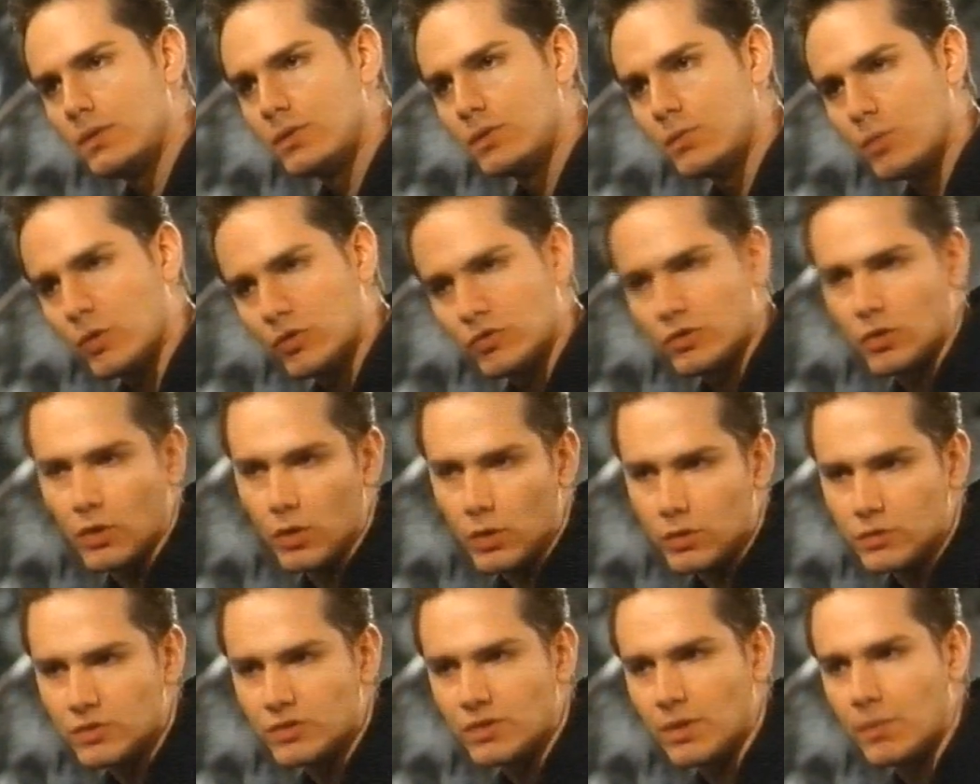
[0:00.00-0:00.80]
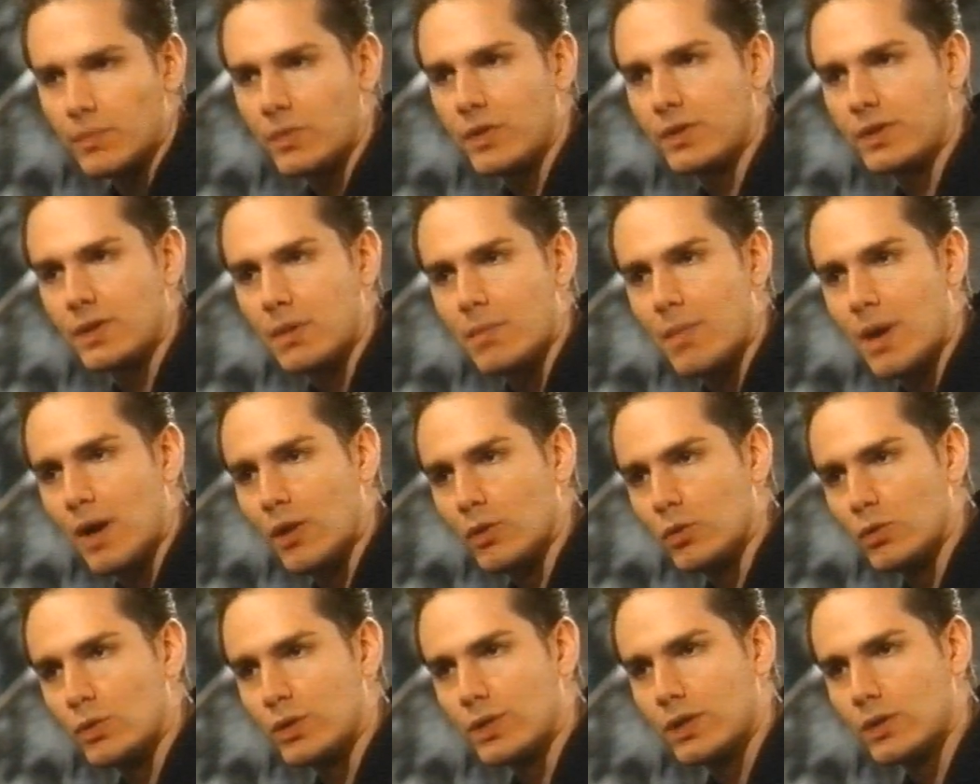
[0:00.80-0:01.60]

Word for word: Avrai certamente saputo chi li ha